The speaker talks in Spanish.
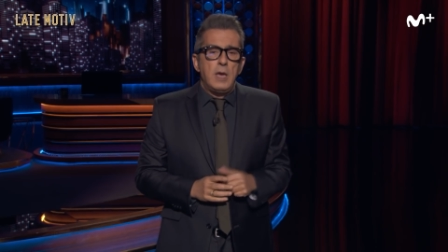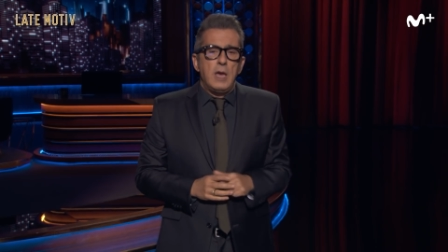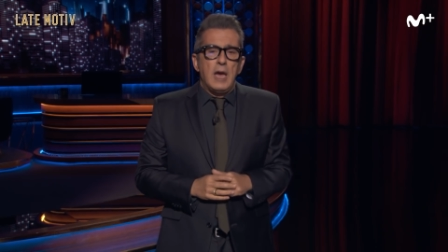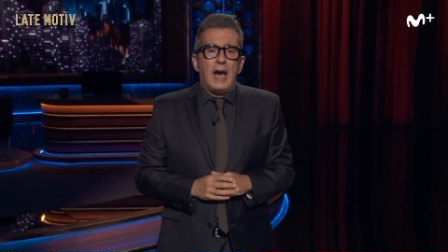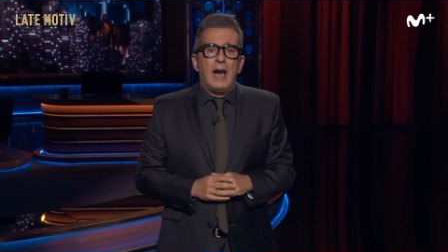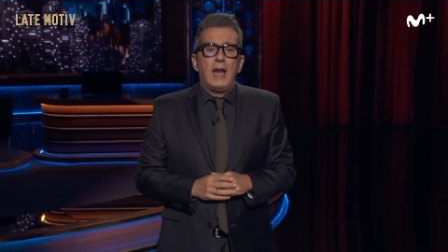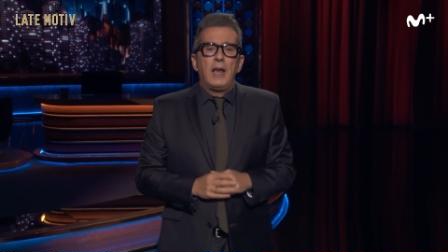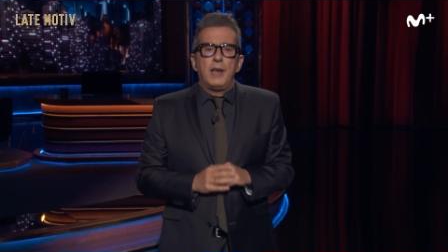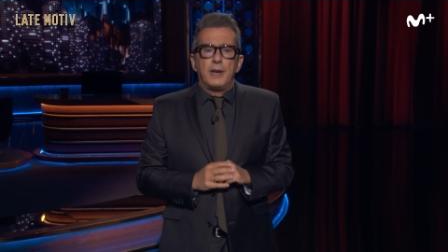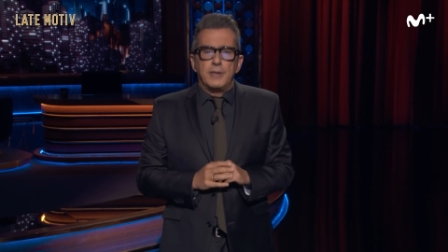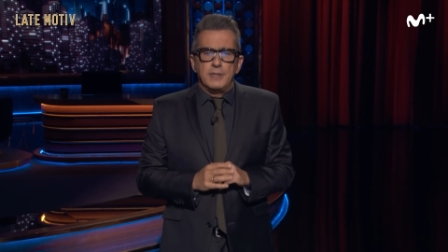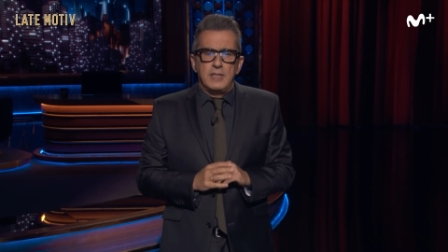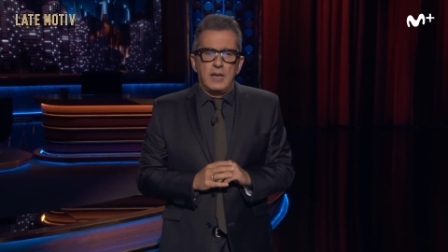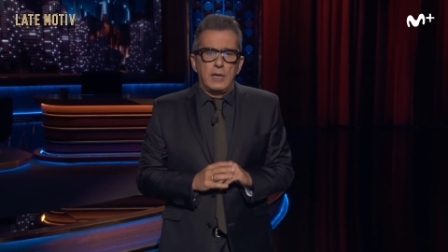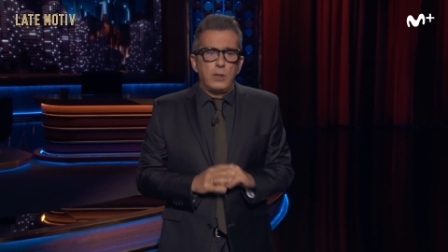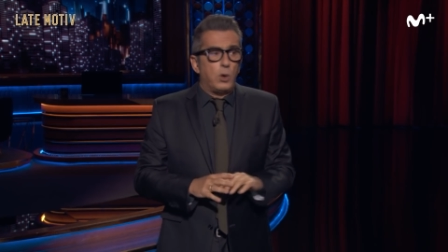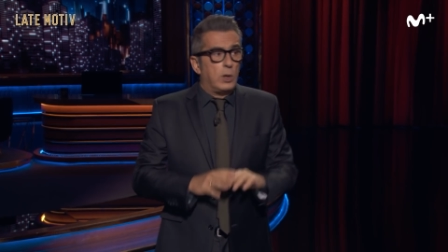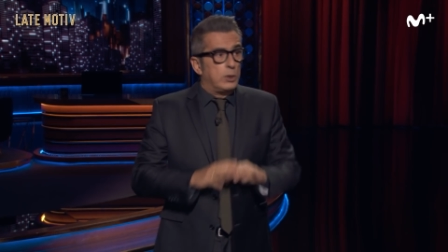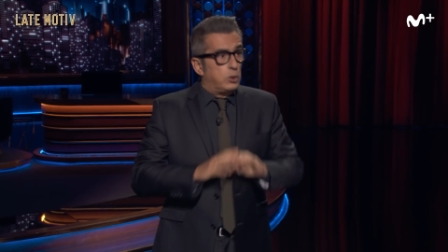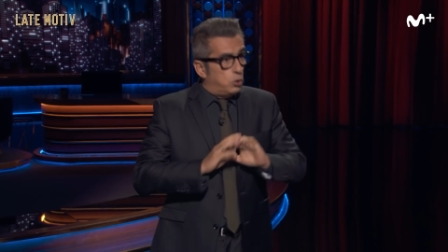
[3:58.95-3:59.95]
ha
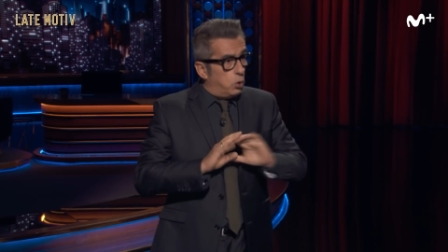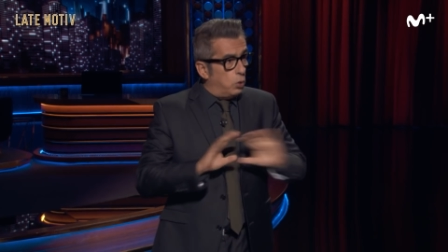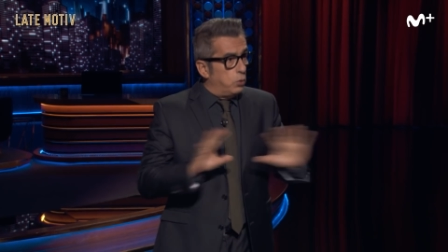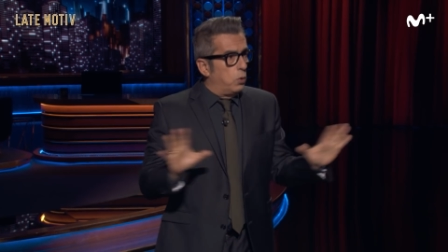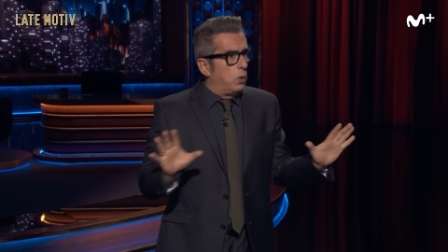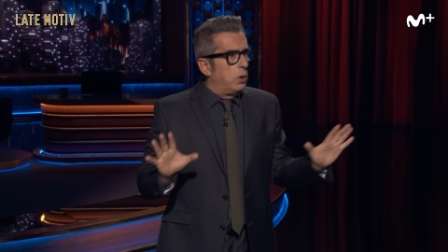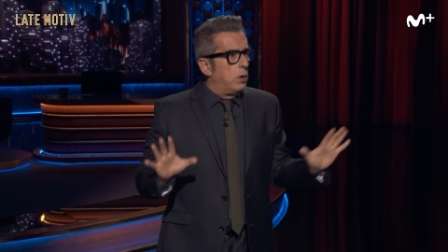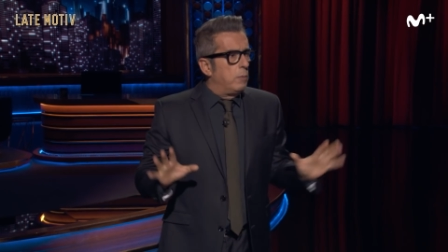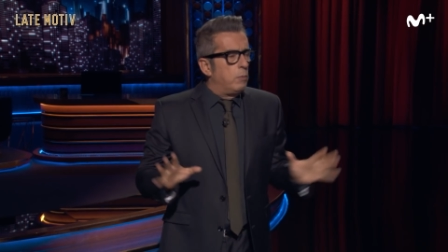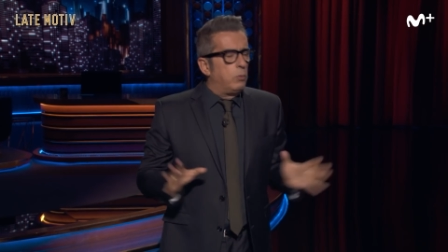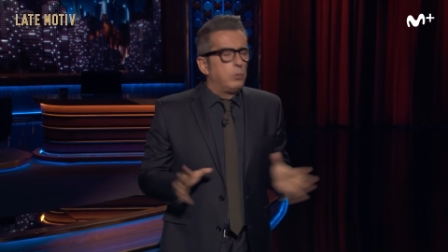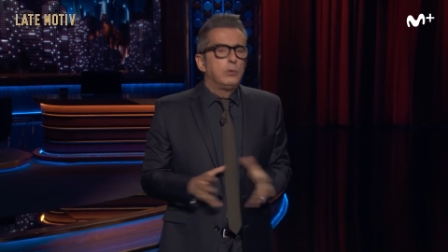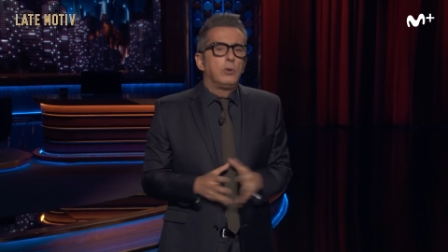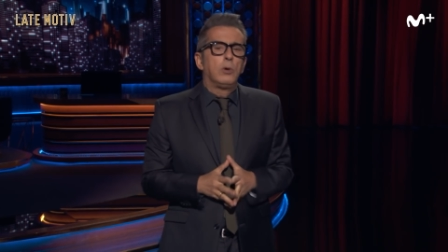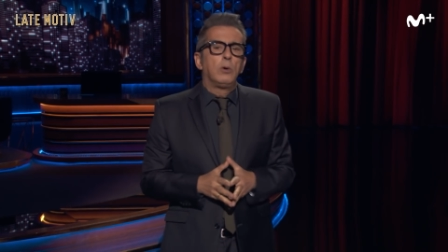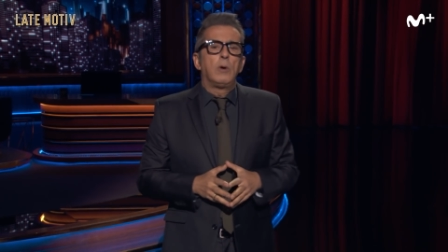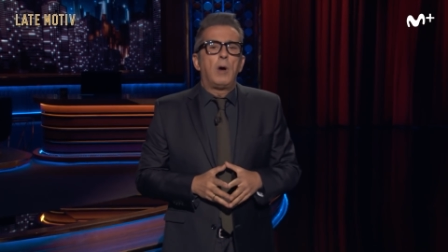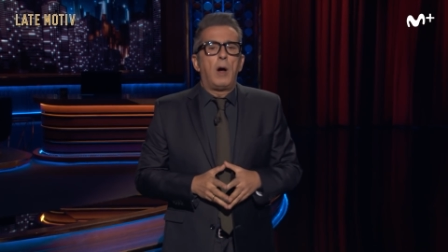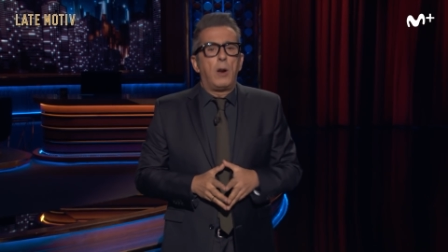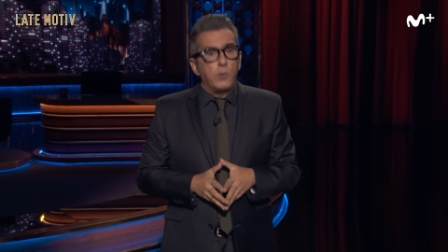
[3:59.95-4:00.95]
alertado a todo el
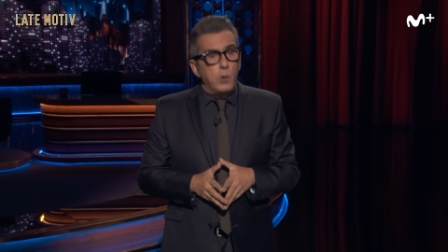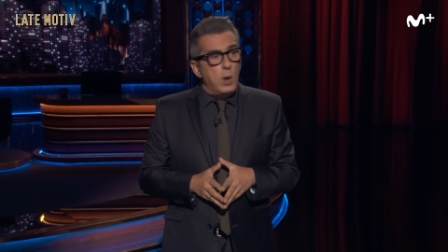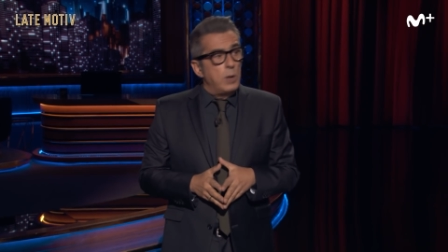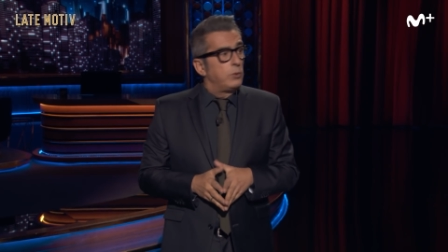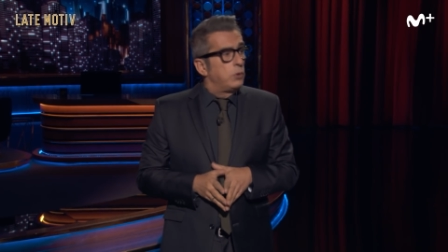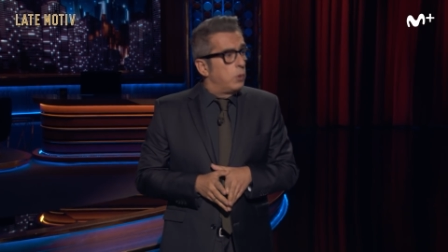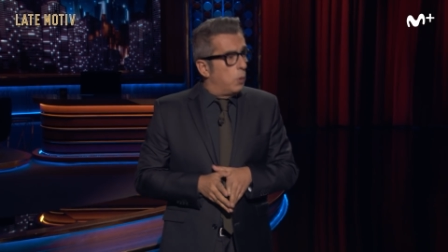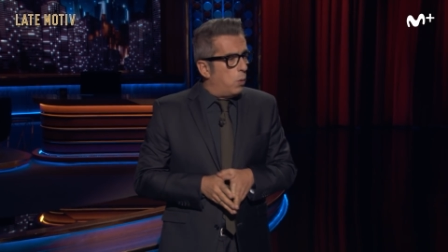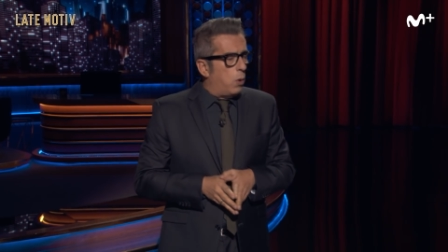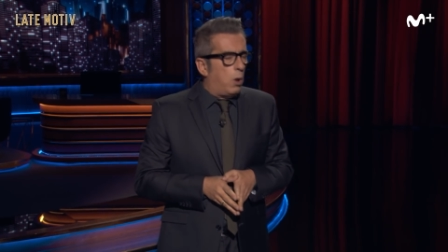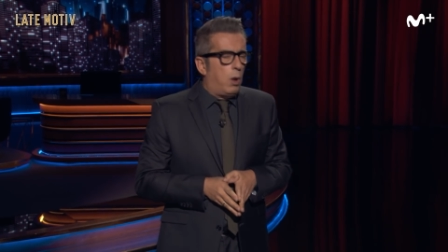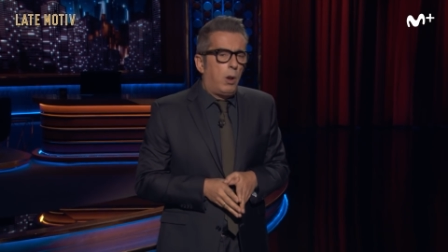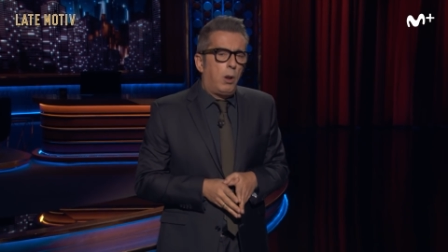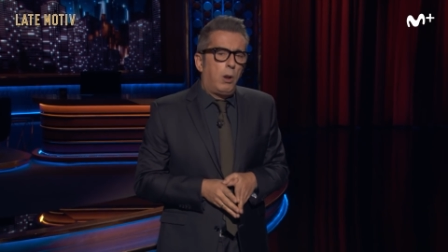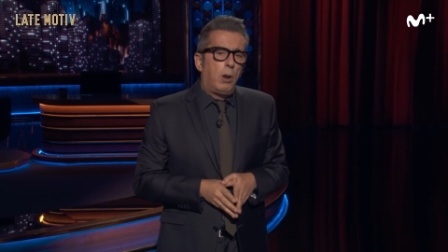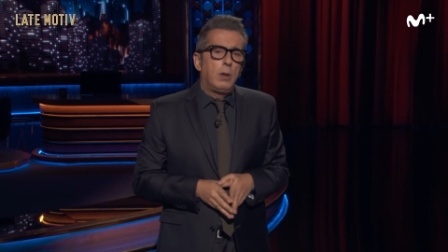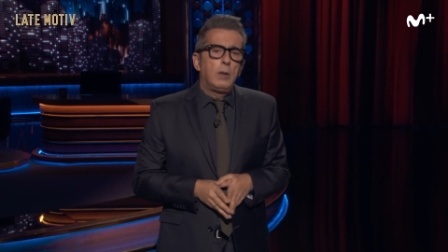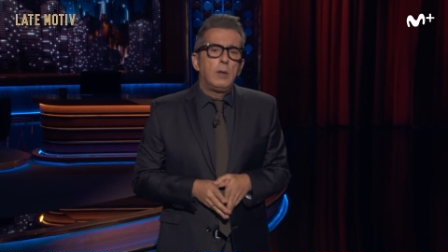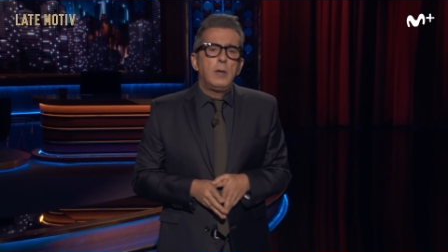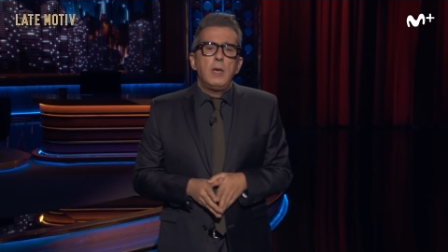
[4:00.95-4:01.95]
mundo, around the
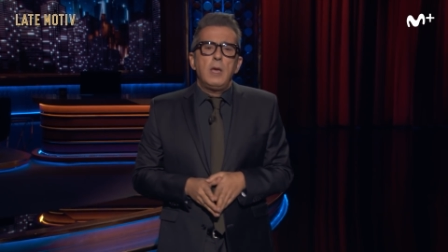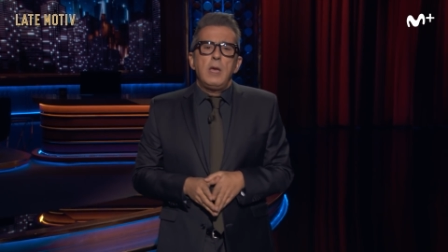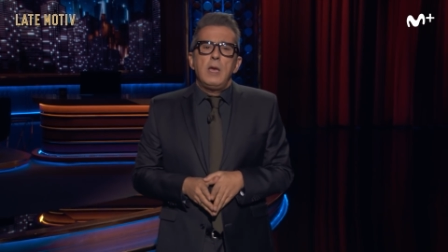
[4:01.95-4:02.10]
world,